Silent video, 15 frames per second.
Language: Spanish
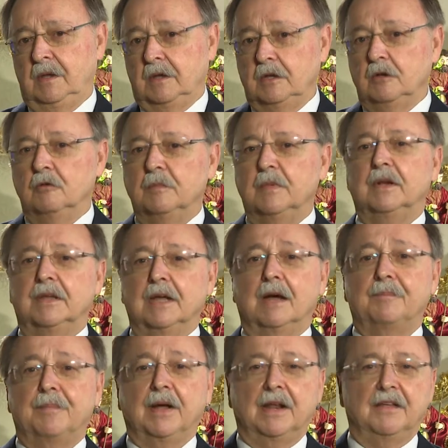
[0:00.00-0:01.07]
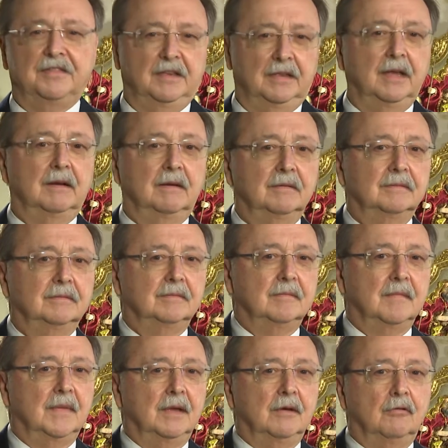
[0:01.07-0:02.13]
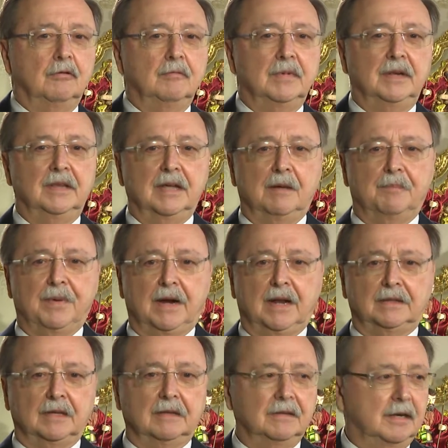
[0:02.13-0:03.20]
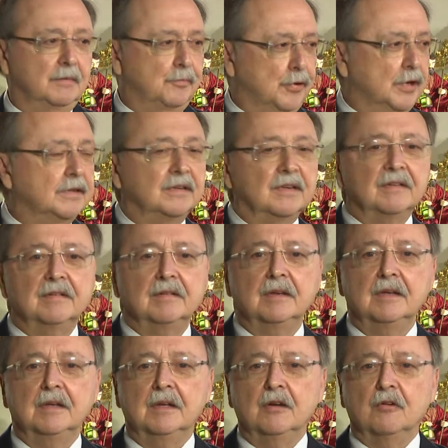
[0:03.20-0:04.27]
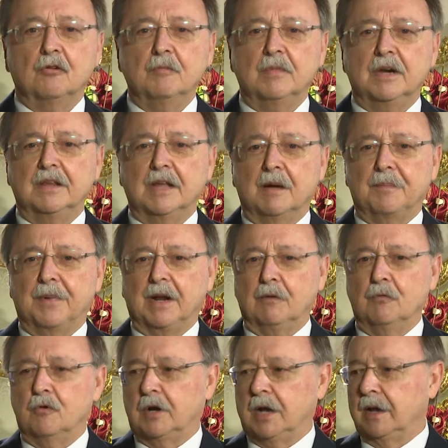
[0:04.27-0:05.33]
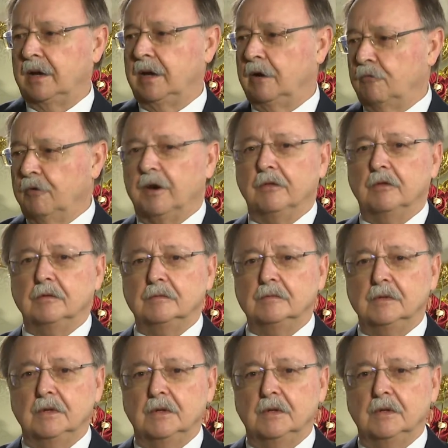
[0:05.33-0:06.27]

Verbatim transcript: Y humildad para ceder. Humildad para tender puentes. Humildad para buscar el acuerdo.